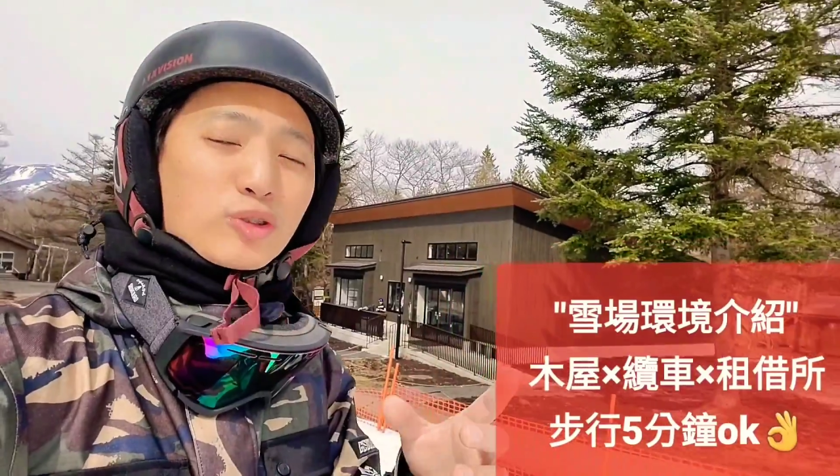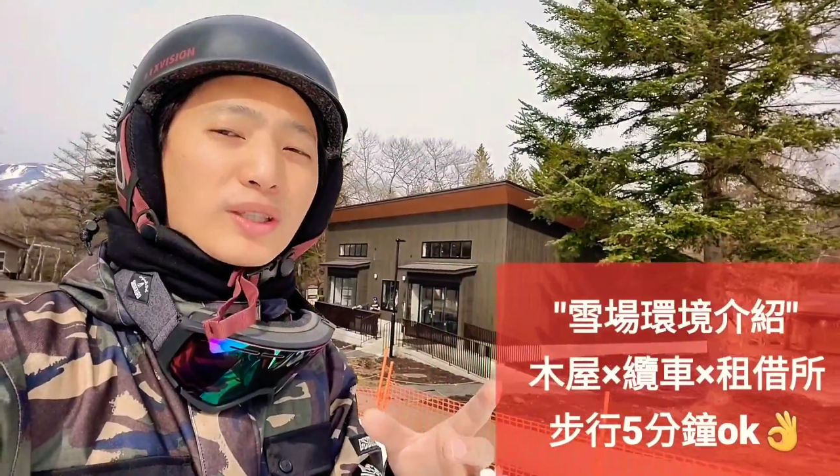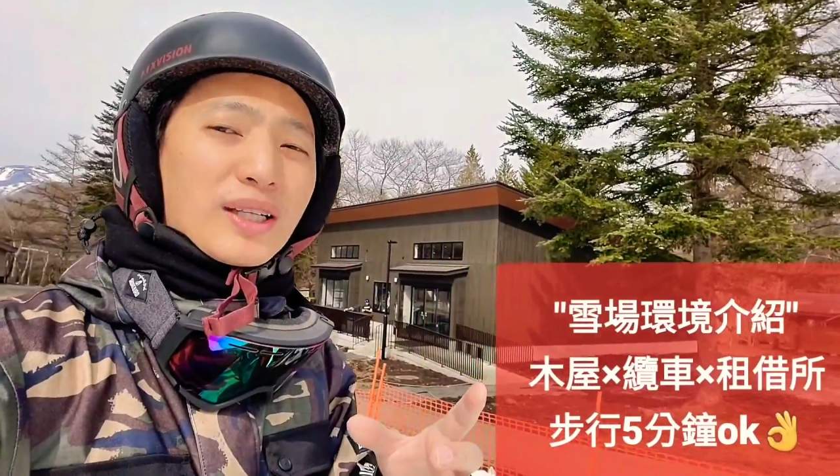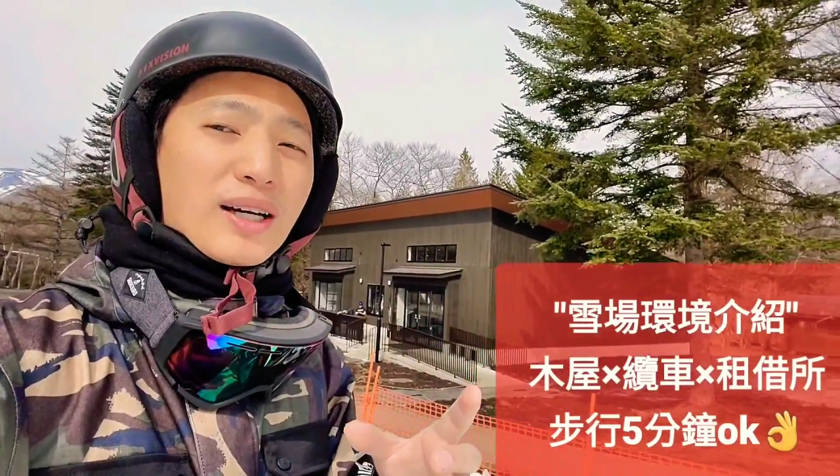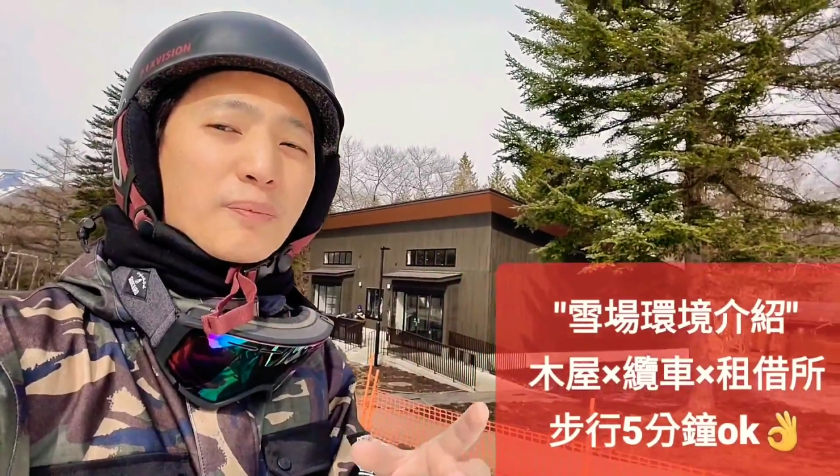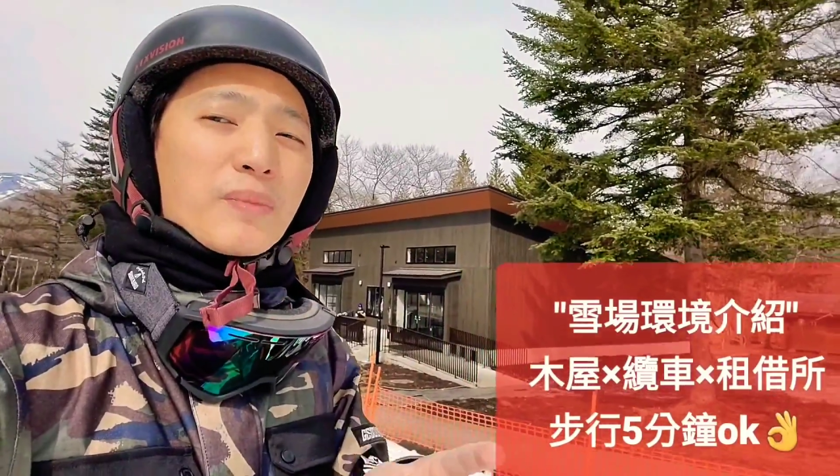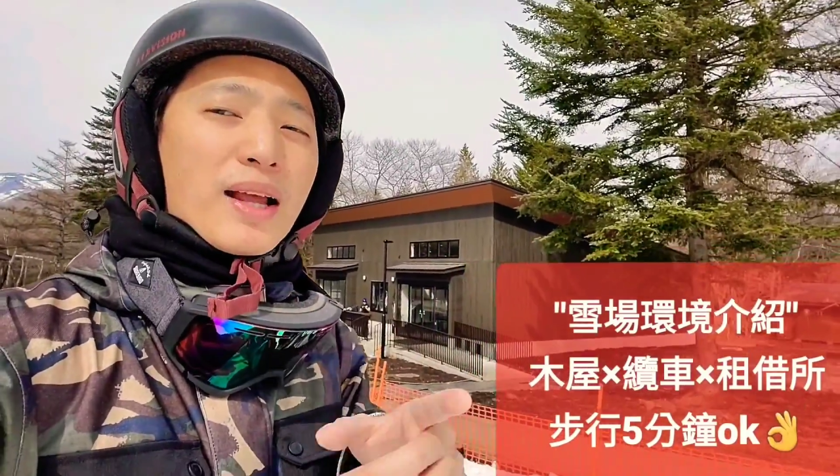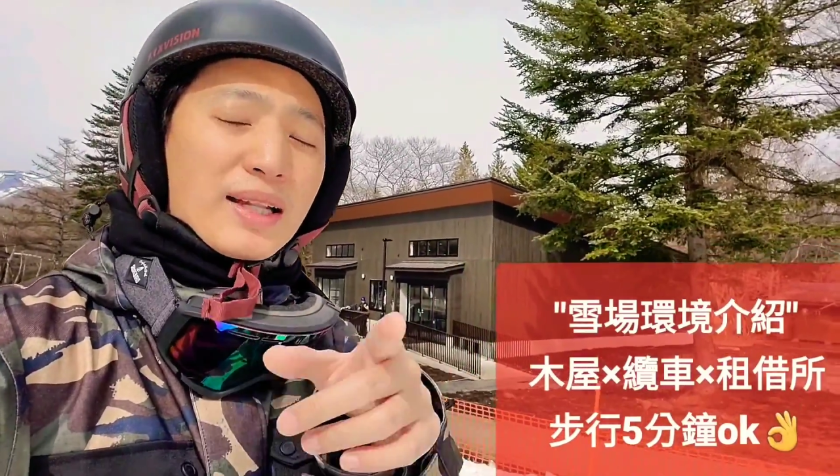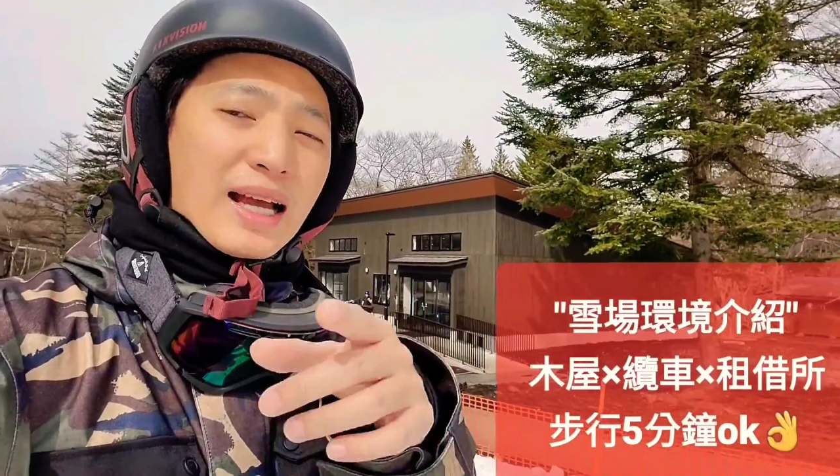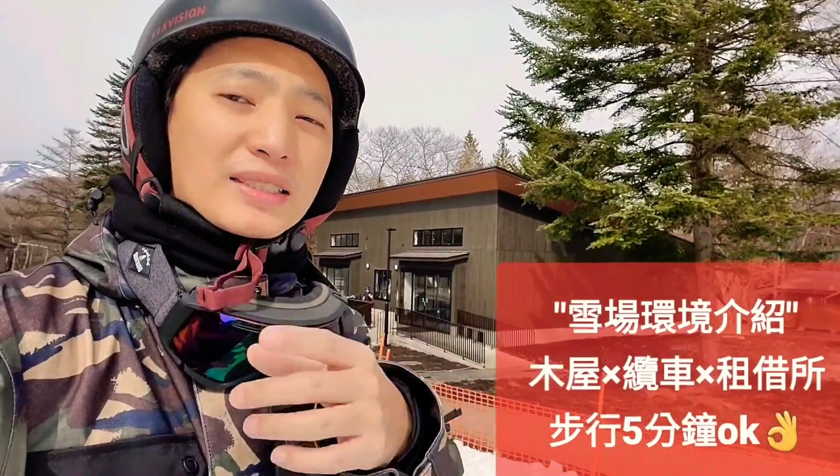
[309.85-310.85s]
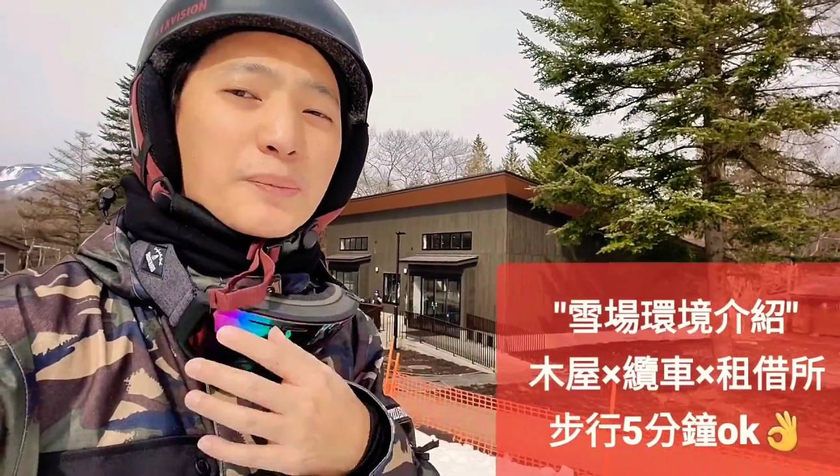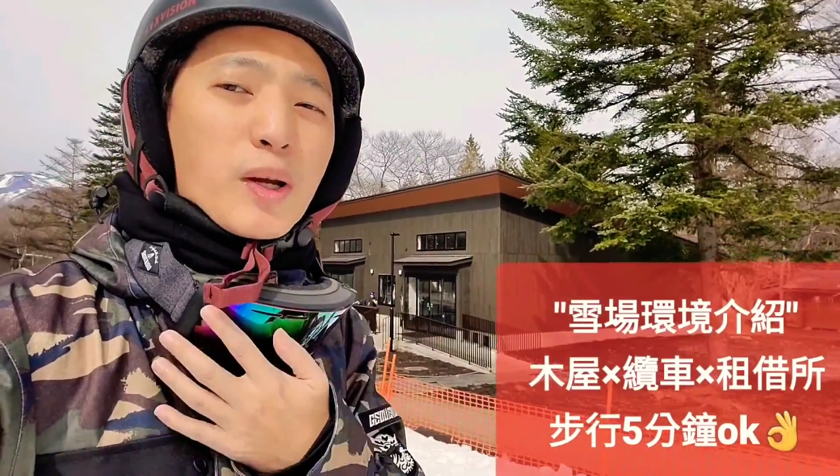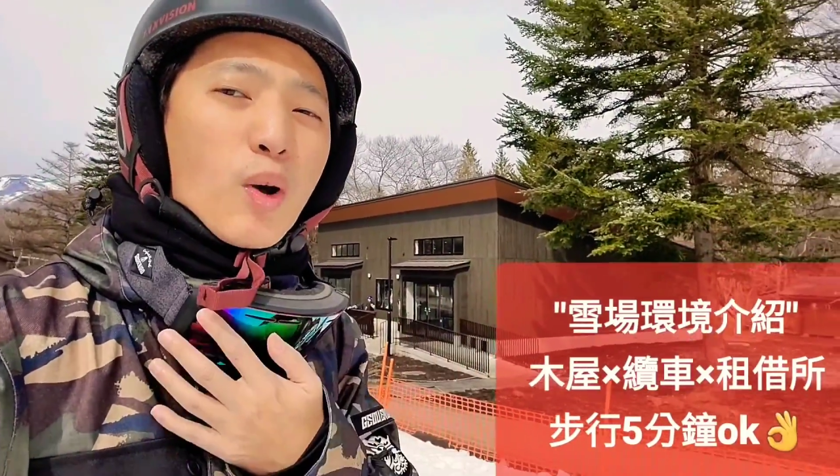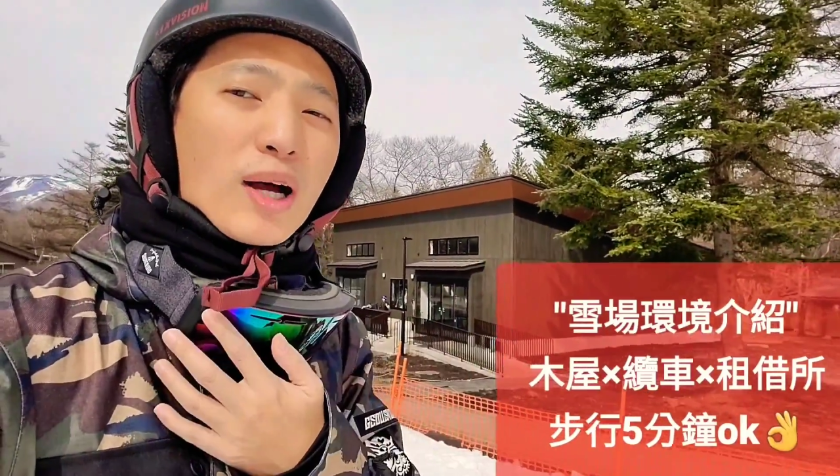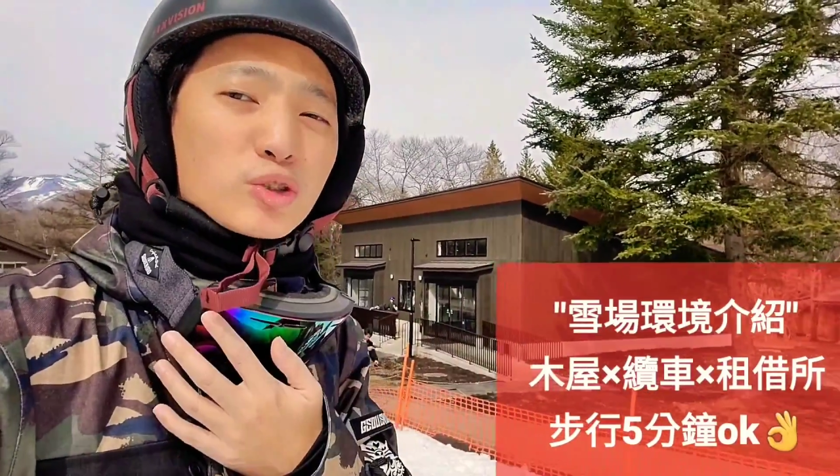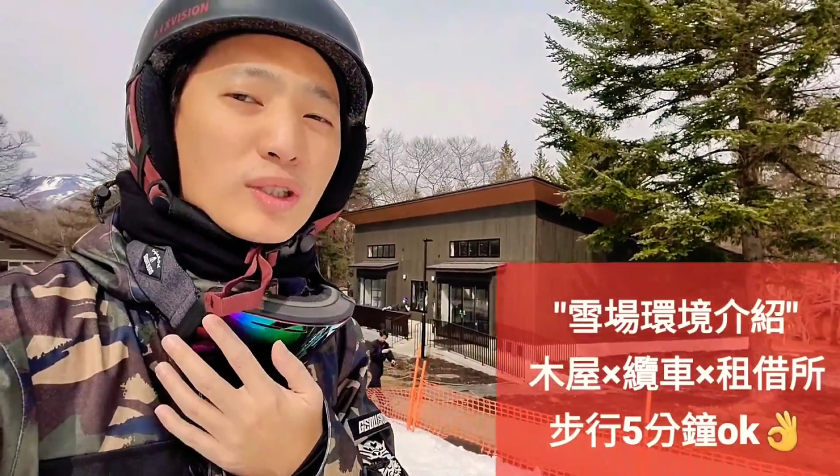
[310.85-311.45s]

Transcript: 所以呢，来这边滑